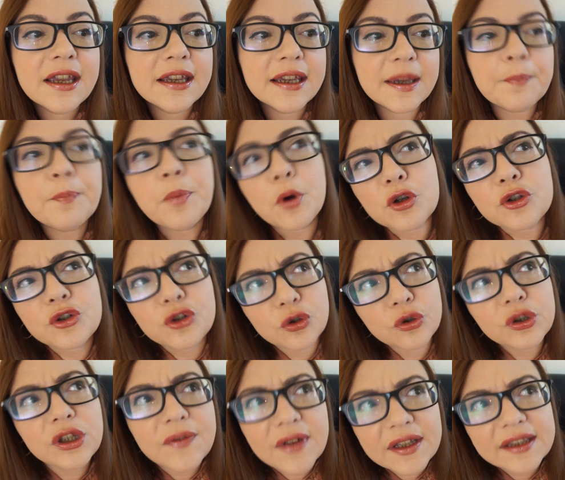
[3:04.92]
che possono
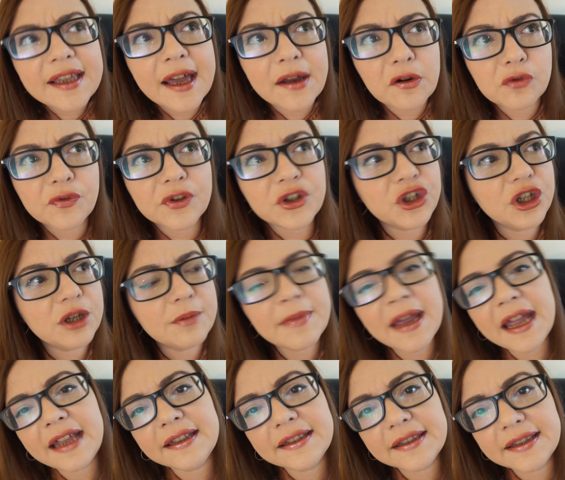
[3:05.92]
diventarlo
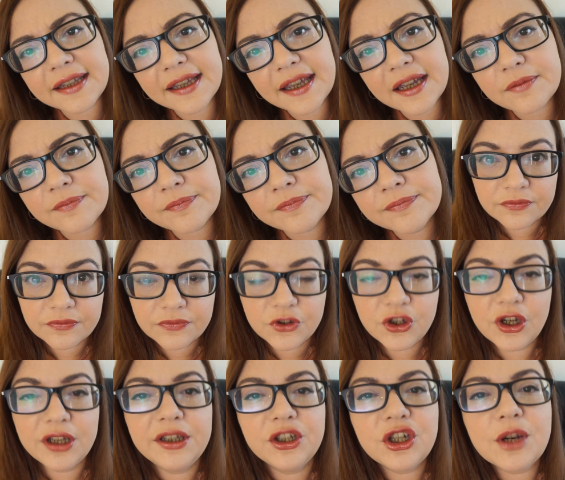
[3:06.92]
facilmente.
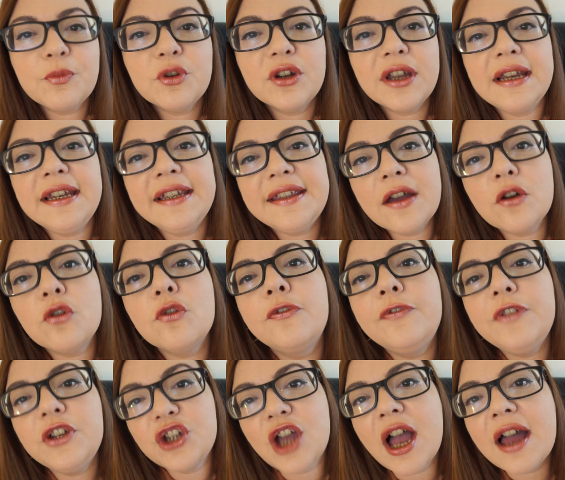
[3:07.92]
Cioè, diciamo che l'idea
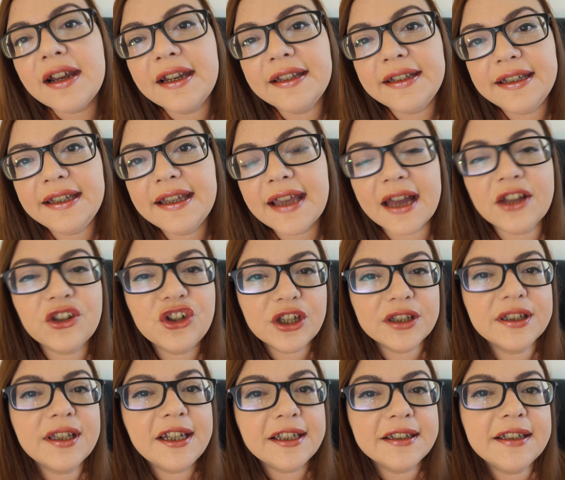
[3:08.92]
ufficiale di
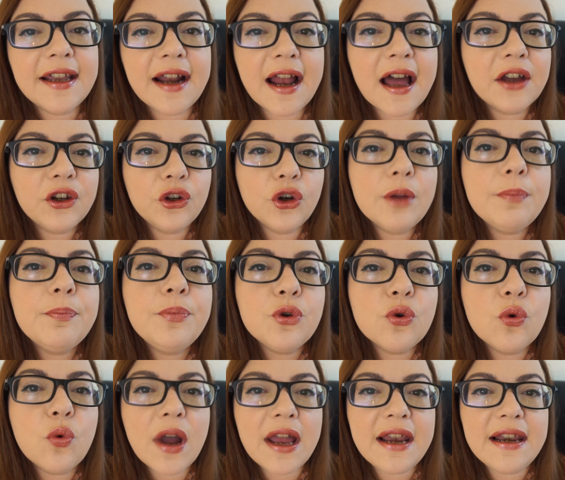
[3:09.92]
agente letterario è più
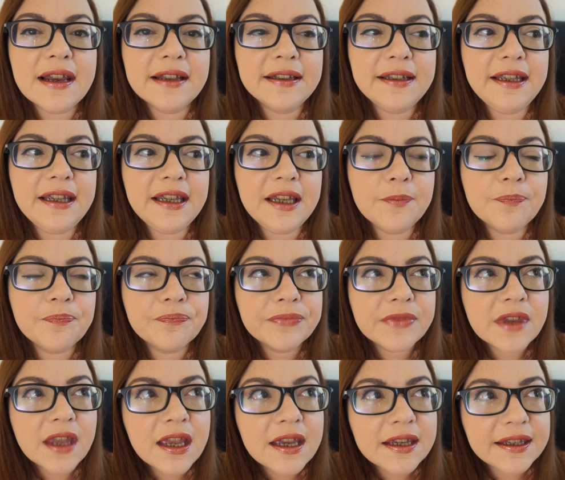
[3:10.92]
quella di
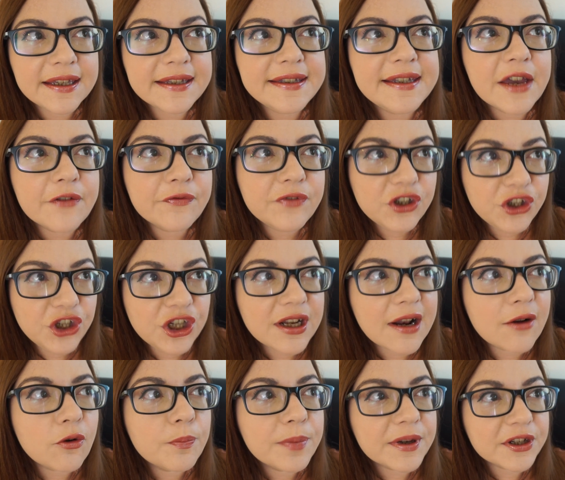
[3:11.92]
chi si avvicina
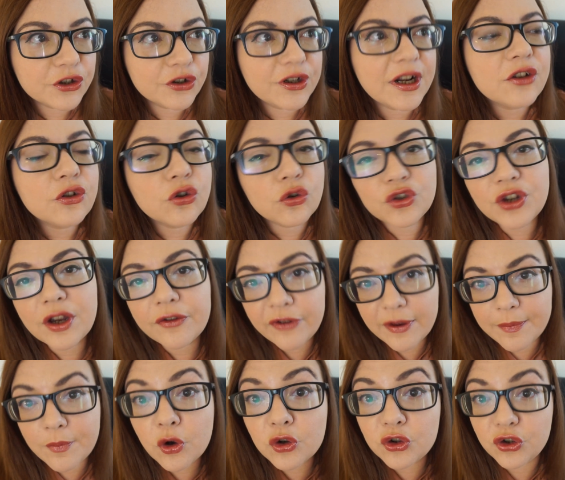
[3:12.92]
a un personaggio già
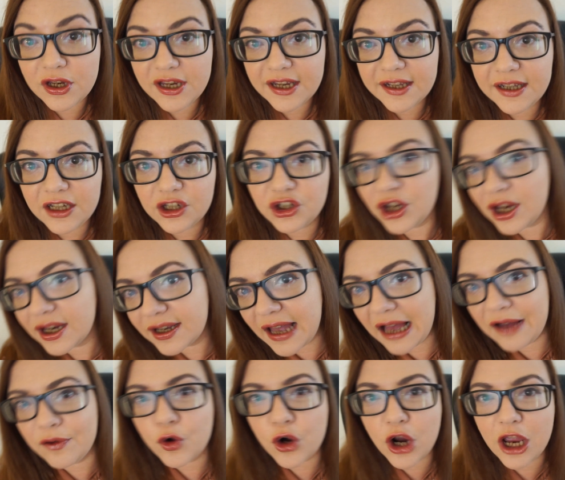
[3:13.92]
famoso e gli dice
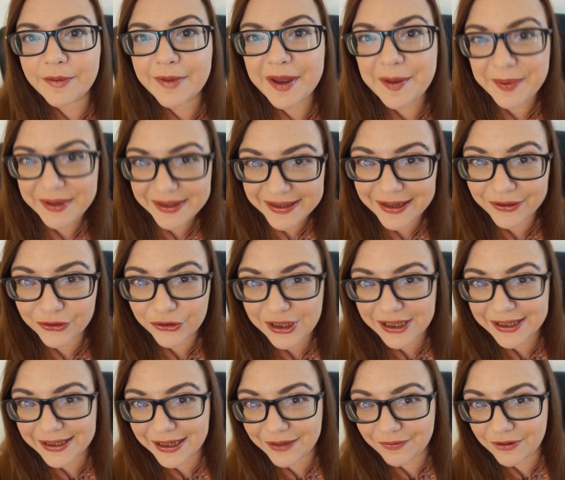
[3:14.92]
cavolo, hai mai pensato di
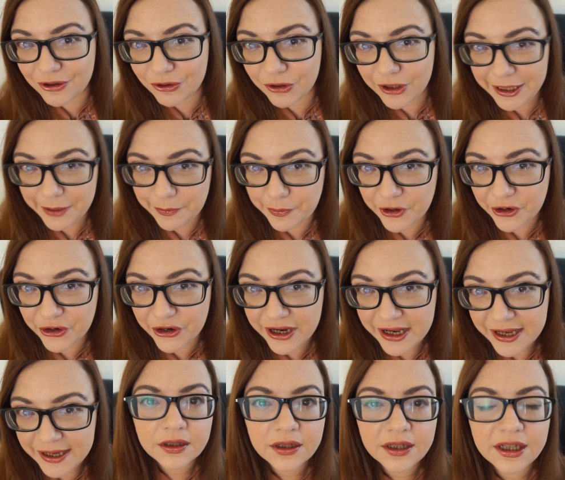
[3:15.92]
scrivere un libro?
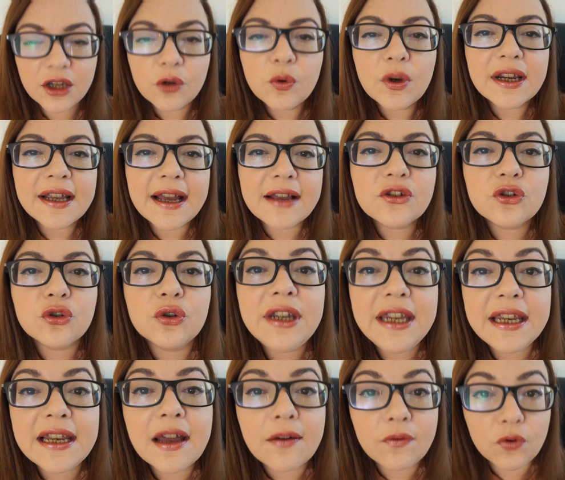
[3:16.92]
In quel caso
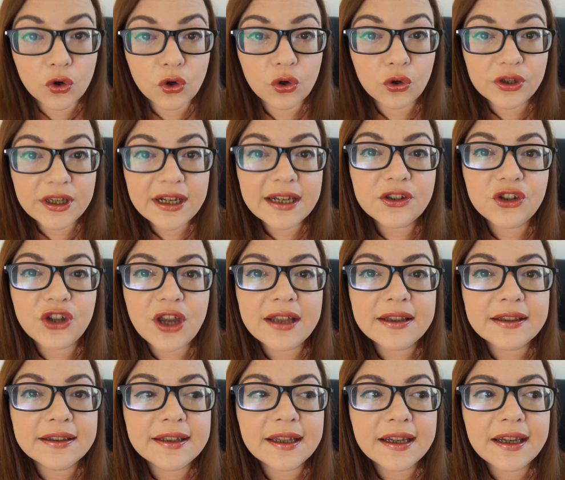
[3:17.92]
il lavoro
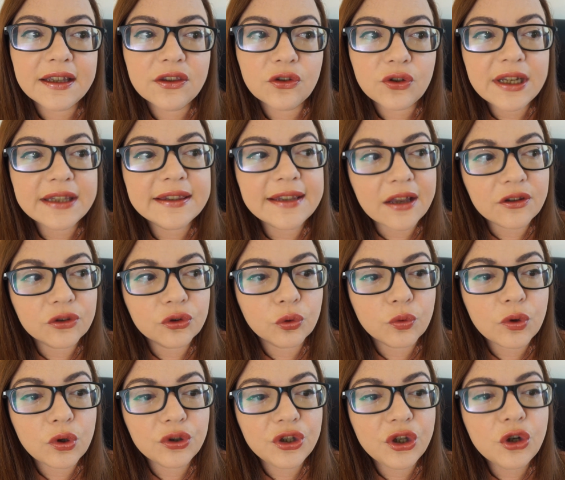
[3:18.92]
dell'agente non è tanto
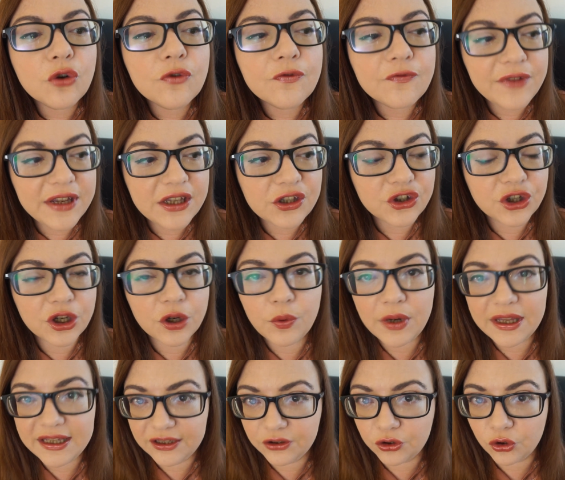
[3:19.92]
quello di convincere un
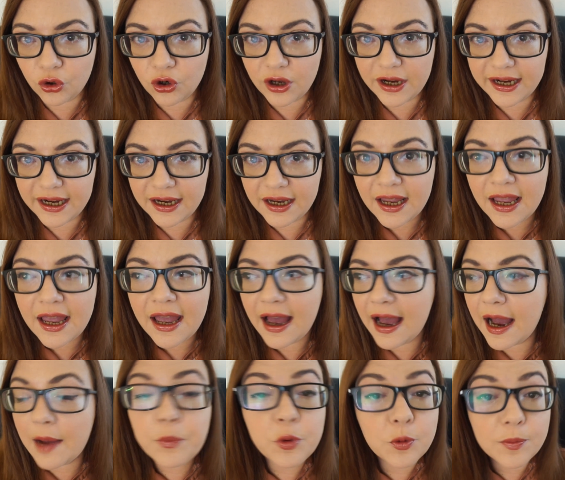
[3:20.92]
editore
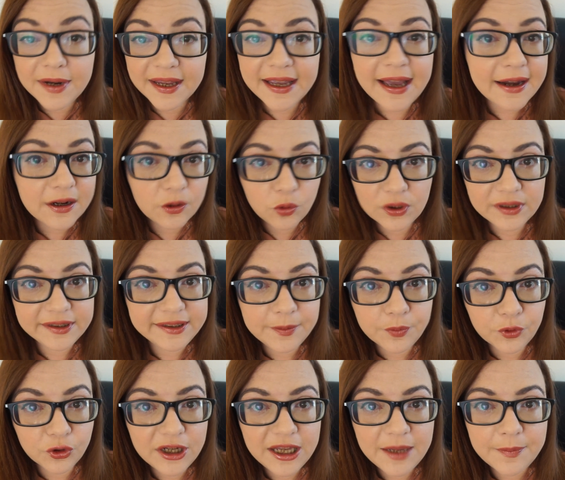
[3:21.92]
a pubblicare quel
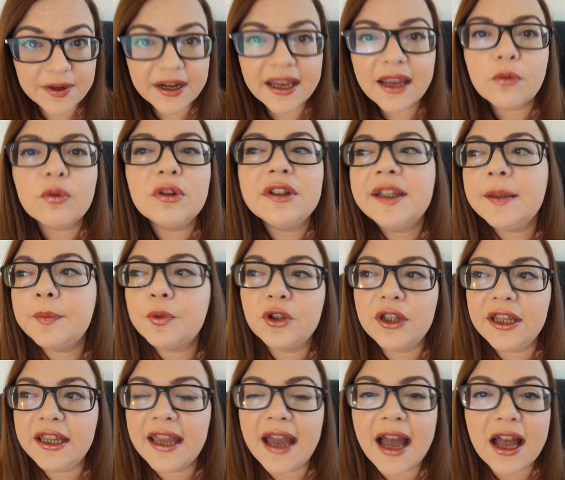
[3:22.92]
tipo lì, perché quel tipo
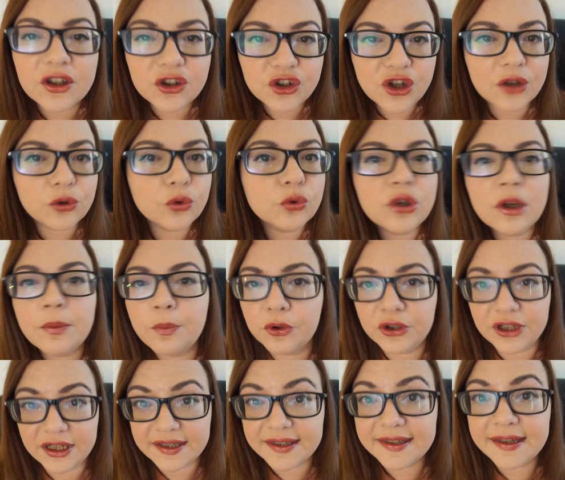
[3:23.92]
lì ha già tutto il
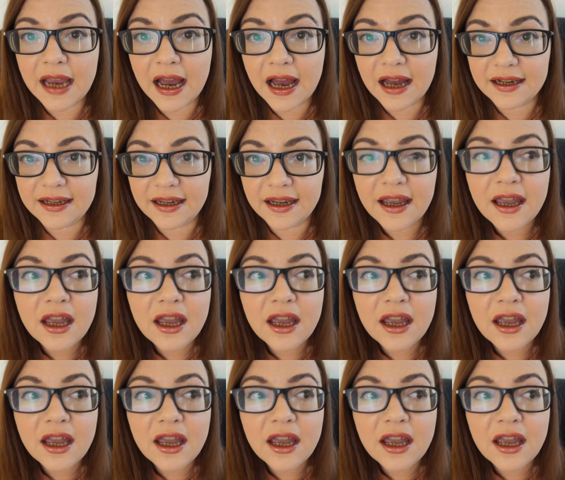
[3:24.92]
potenziale,